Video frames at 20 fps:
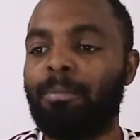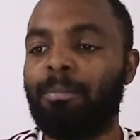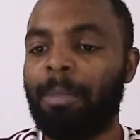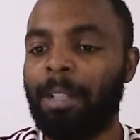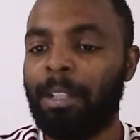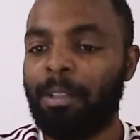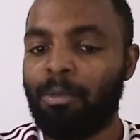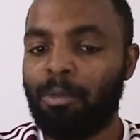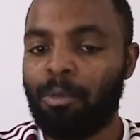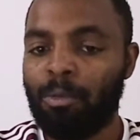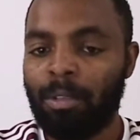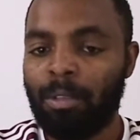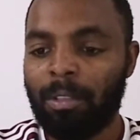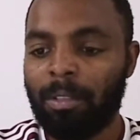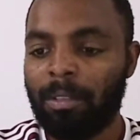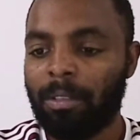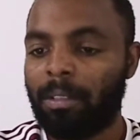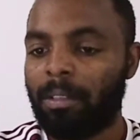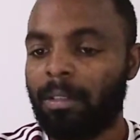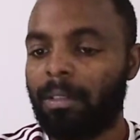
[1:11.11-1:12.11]
Bangu
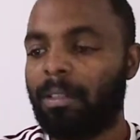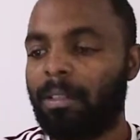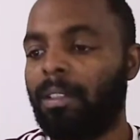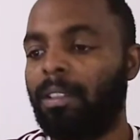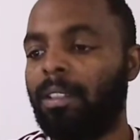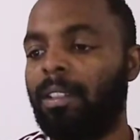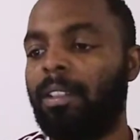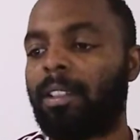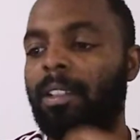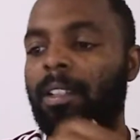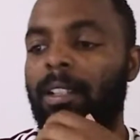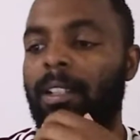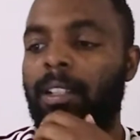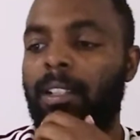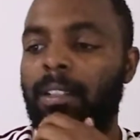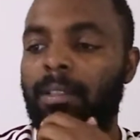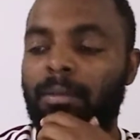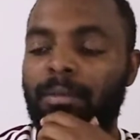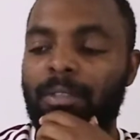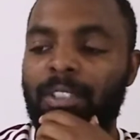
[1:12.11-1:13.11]

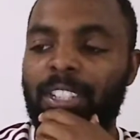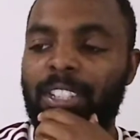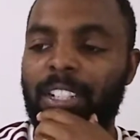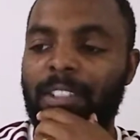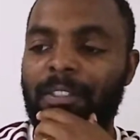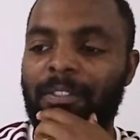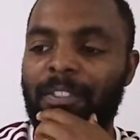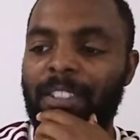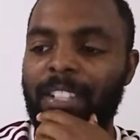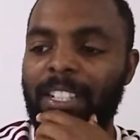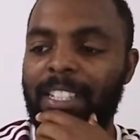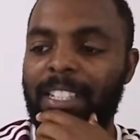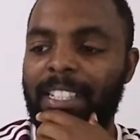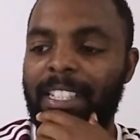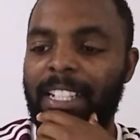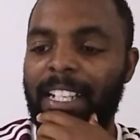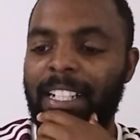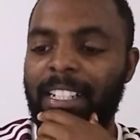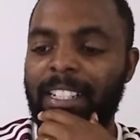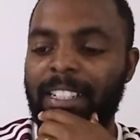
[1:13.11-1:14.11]
no dia
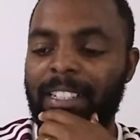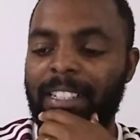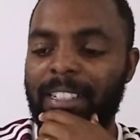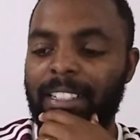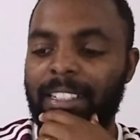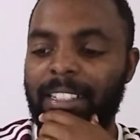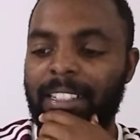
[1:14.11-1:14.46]
26.